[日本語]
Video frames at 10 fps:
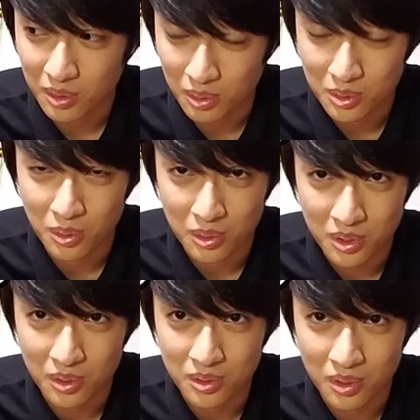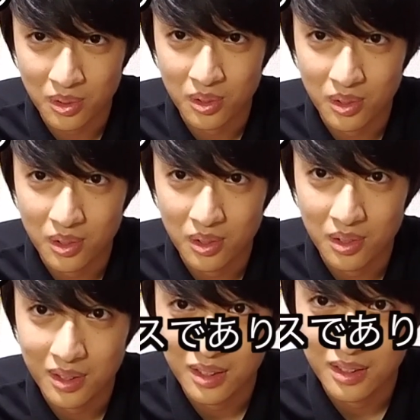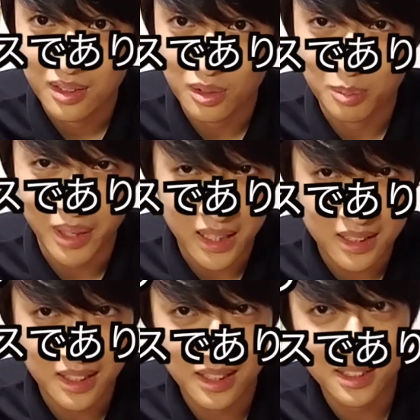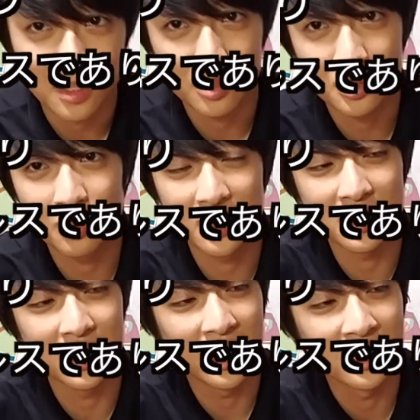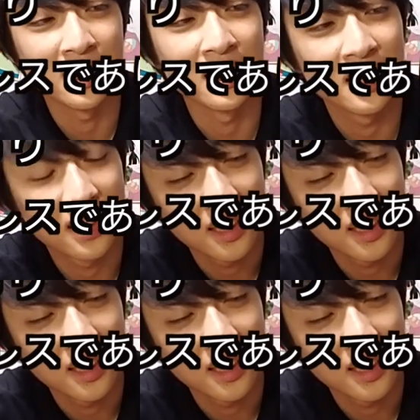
この東京の、この満員電車のストレスであり、